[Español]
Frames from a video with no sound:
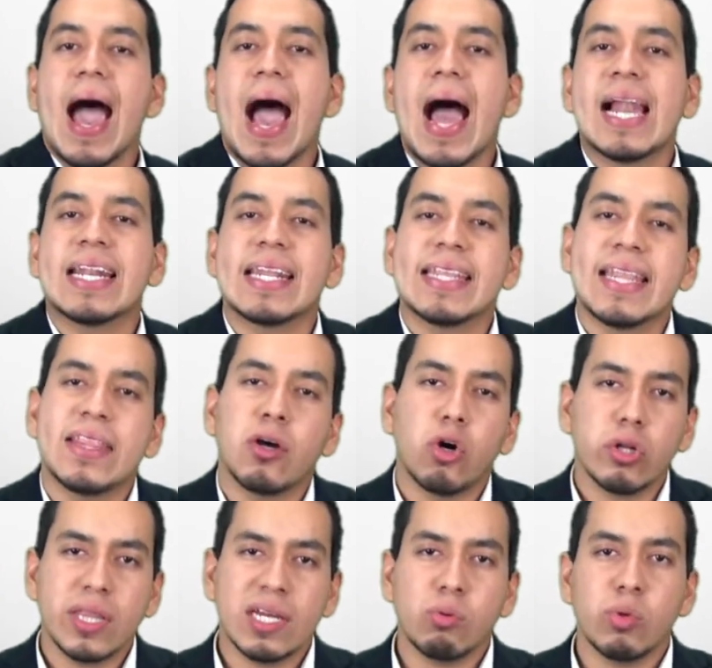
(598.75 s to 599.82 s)

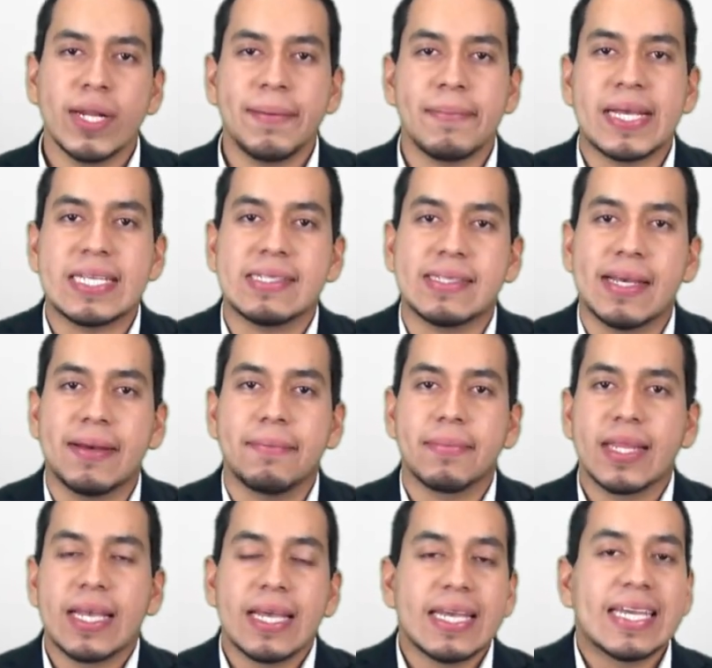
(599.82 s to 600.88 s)
alrededor de una mesa
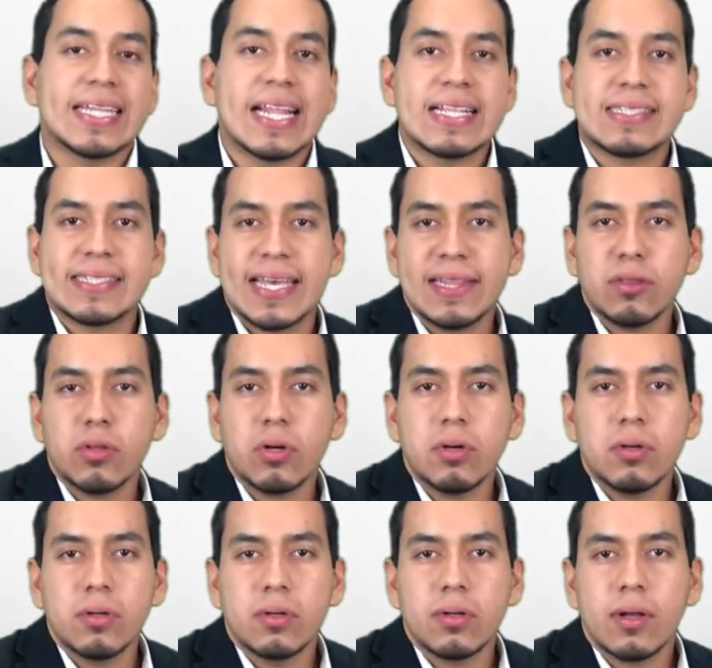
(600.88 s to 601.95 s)
y en el
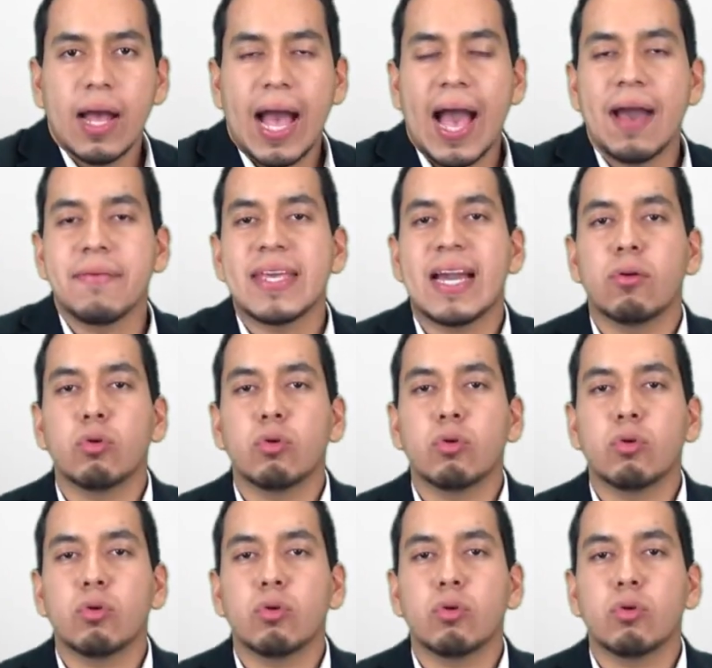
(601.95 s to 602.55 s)
centro había